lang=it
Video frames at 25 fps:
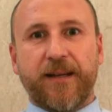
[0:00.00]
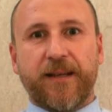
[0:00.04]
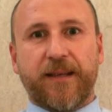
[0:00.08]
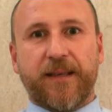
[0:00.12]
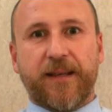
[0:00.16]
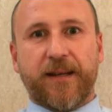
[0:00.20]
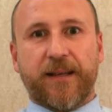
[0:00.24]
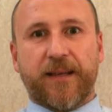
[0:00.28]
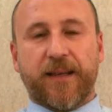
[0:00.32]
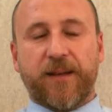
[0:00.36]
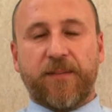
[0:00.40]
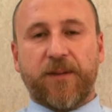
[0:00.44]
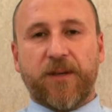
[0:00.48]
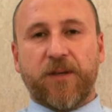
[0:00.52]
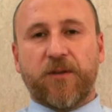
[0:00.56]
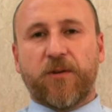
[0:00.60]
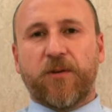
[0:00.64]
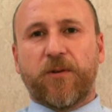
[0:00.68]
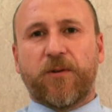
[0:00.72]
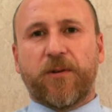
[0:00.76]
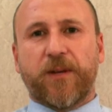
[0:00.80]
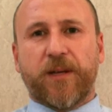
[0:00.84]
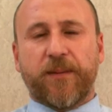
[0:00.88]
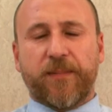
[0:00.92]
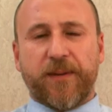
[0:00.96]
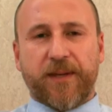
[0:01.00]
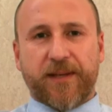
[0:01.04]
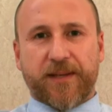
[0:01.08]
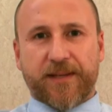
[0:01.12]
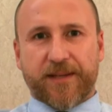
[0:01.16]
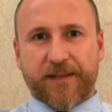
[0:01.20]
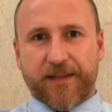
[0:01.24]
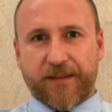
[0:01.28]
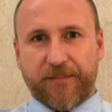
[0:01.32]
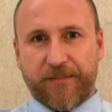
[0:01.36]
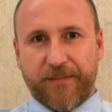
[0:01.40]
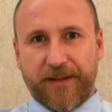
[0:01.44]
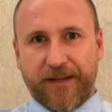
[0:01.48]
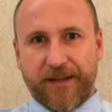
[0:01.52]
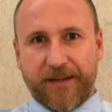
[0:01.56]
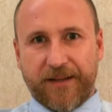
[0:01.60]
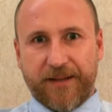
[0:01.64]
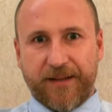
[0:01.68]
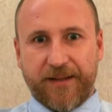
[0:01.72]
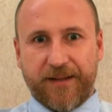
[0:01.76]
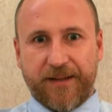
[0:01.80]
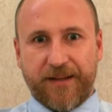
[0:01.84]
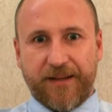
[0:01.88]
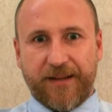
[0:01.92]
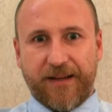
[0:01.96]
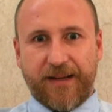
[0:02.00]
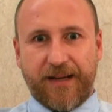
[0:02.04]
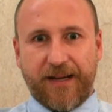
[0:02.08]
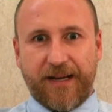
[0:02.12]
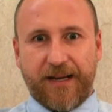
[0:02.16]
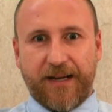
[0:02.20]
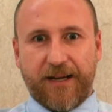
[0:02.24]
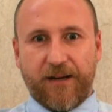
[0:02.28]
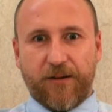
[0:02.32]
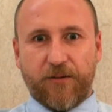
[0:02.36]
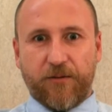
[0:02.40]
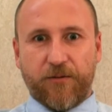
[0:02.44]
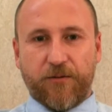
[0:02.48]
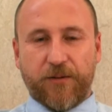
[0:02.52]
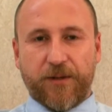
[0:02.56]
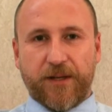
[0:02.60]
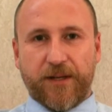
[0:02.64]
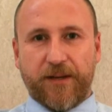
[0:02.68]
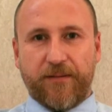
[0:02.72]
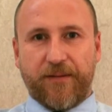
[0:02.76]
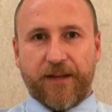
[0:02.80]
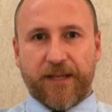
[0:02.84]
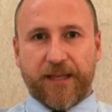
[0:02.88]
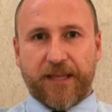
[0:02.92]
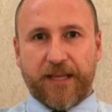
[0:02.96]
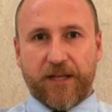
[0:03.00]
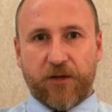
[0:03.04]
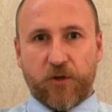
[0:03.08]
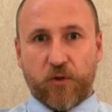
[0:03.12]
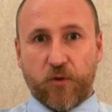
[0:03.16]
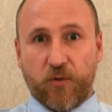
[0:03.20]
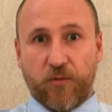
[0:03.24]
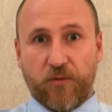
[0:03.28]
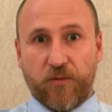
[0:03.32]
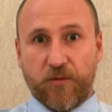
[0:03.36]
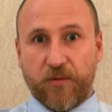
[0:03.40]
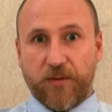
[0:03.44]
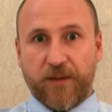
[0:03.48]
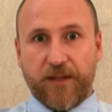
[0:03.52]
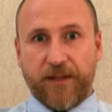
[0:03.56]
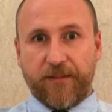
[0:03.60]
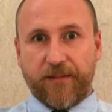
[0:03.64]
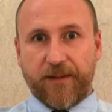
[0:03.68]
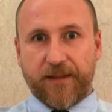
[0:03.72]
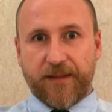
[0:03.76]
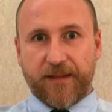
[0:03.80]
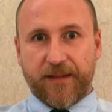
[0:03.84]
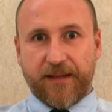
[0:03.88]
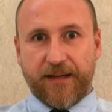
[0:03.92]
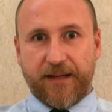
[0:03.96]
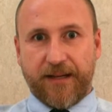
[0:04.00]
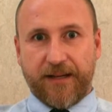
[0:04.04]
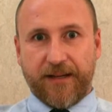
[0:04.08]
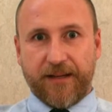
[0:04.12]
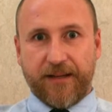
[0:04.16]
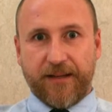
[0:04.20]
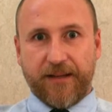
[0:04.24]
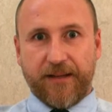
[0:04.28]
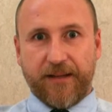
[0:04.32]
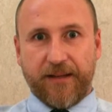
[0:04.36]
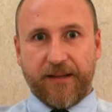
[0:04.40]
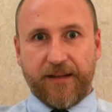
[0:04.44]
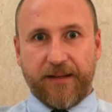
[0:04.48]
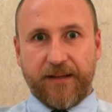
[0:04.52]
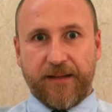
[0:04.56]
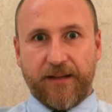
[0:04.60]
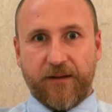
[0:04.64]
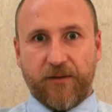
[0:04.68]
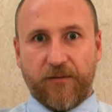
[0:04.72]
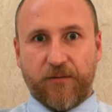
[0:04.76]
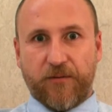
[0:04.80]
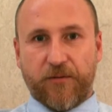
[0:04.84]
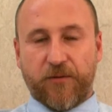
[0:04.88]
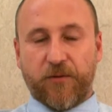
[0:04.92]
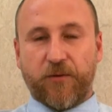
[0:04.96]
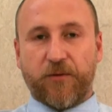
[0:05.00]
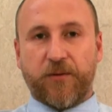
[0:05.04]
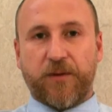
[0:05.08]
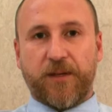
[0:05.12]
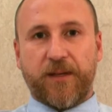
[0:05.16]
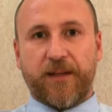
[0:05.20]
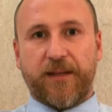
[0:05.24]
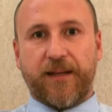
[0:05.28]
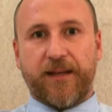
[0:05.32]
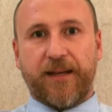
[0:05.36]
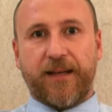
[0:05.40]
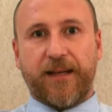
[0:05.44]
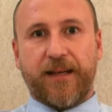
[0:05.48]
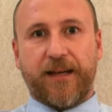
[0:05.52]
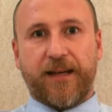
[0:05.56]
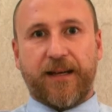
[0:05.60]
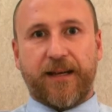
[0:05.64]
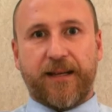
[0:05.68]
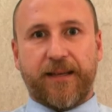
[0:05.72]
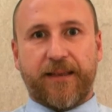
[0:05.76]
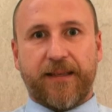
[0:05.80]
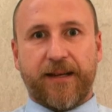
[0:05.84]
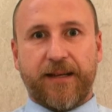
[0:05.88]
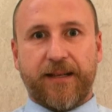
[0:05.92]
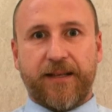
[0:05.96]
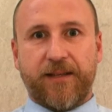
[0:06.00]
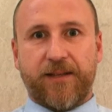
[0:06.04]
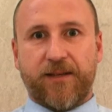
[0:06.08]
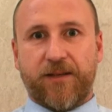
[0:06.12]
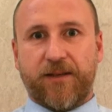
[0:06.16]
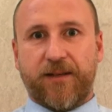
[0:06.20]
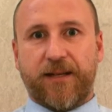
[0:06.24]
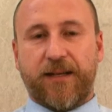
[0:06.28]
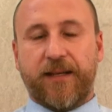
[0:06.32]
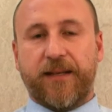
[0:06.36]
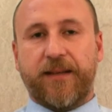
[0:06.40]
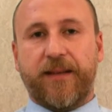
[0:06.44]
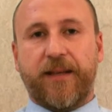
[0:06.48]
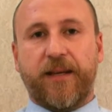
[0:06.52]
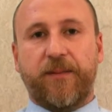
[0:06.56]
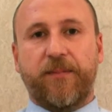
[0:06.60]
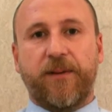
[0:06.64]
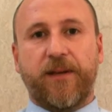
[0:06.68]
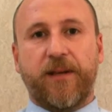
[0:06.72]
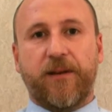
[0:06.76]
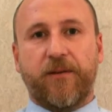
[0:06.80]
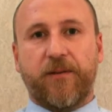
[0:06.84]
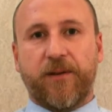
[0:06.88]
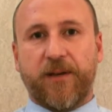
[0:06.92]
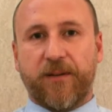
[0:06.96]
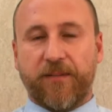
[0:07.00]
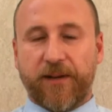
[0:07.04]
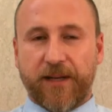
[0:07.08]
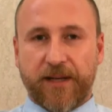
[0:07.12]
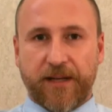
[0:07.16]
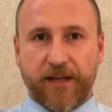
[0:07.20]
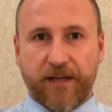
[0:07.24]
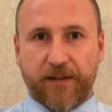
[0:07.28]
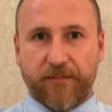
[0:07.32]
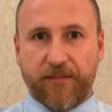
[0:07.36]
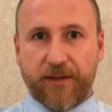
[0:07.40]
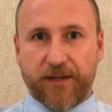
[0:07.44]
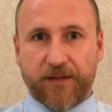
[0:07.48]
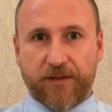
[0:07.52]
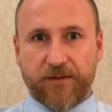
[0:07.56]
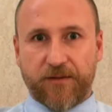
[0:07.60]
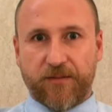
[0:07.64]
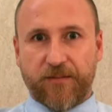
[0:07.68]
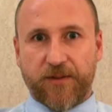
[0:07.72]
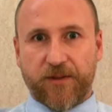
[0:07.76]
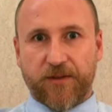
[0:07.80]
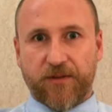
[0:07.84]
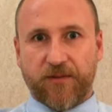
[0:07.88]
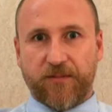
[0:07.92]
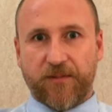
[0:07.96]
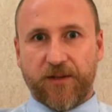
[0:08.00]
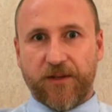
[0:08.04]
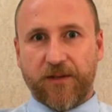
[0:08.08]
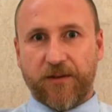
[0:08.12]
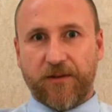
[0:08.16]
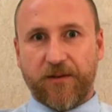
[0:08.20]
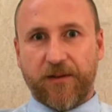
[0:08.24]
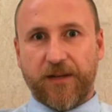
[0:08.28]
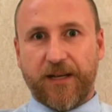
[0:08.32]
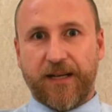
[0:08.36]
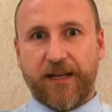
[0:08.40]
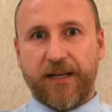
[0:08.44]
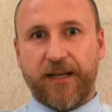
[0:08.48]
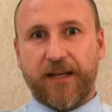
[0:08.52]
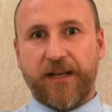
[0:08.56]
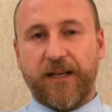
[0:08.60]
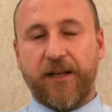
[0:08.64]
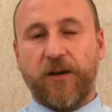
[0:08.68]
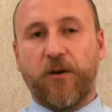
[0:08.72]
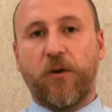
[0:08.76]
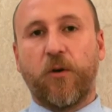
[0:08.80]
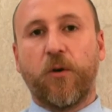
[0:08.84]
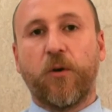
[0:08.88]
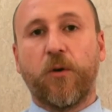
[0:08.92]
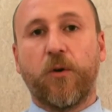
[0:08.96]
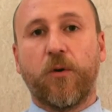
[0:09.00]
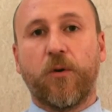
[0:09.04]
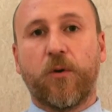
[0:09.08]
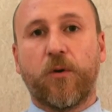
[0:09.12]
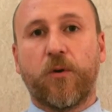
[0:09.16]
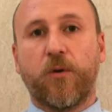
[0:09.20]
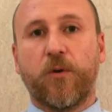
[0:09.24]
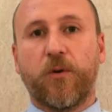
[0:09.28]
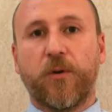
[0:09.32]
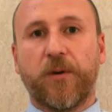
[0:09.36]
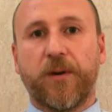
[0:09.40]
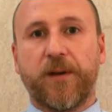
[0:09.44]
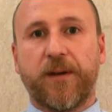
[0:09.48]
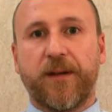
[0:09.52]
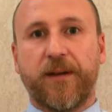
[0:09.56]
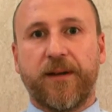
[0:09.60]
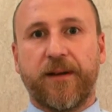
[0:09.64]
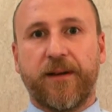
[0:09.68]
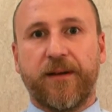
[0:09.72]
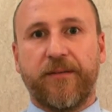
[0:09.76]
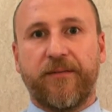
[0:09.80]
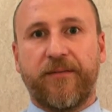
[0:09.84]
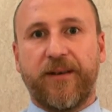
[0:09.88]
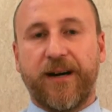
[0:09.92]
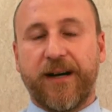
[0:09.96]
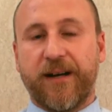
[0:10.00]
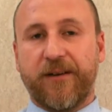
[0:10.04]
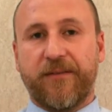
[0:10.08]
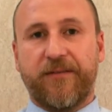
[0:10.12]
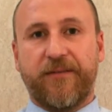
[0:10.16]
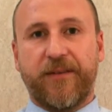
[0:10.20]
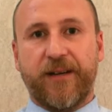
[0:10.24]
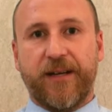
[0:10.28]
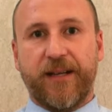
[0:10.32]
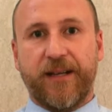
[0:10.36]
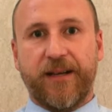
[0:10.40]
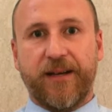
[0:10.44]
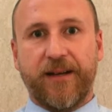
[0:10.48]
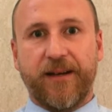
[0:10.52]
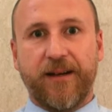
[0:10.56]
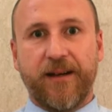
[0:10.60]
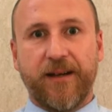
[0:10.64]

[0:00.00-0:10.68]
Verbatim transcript: trattamento con Apixaban ha un vantaggio fondamentale nei confronti della tradizionale terapia con eparina a basso peso molecolare o con Varfarin.